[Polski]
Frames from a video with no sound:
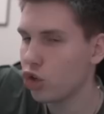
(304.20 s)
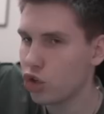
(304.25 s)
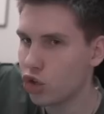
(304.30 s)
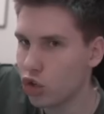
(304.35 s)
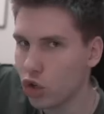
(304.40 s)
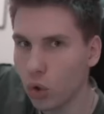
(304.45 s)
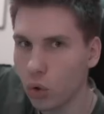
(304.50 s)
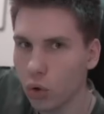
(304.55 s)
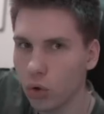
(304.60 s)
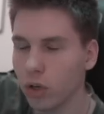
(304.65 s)

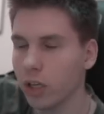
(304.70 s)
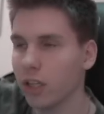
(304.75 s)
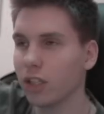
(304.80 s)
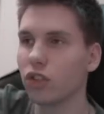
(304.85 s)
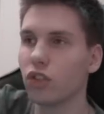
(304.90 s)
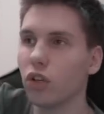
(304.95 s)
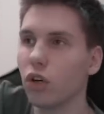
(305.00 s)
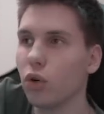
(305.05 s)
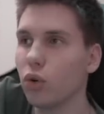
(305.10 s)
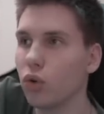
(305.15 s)
siu,
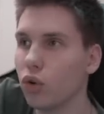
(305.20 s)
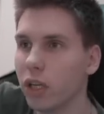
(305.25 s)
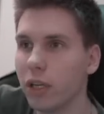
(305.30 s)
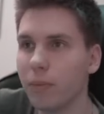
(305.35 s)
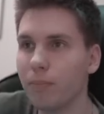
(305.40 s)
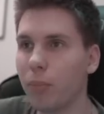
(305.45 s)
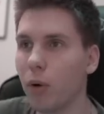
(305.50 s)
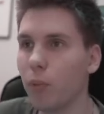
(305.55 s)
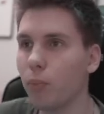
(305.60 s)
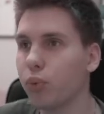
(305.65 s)
do
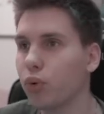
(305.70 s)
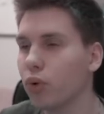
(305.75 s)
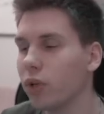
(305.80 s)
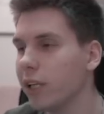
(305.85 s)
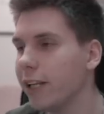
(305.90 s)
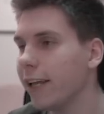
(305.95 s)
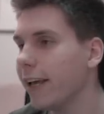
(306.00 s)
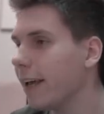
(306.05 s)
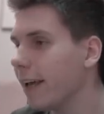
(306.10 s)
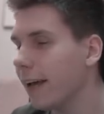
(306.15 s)
góry
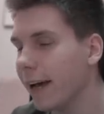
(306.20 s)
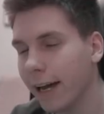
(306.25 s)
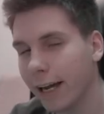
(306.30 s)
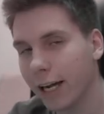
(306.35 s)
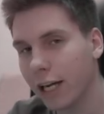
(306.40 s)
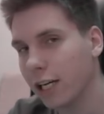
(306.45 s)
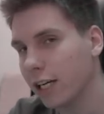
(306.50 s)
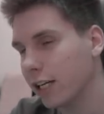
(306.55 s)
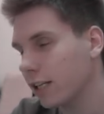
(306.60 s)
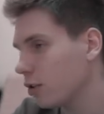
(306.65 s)
popłynie
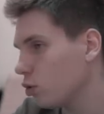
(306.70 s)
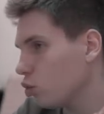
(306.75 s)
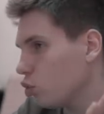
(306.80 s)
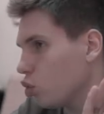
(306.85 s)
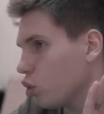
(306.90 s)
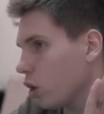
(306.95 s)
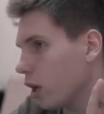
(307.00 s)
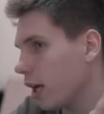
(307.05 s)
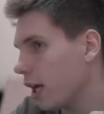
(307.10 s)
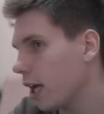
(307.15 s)
jak
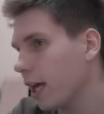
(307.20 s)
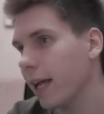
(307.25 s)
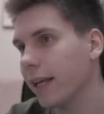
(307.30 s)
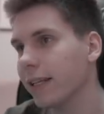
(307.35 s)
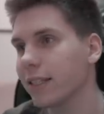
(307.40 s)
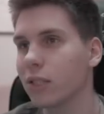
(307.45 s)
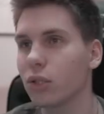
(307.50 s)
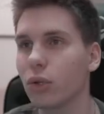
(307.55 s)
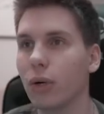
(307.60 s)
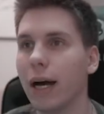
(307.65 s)

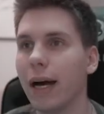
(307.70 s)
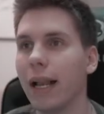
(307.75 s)
łezu,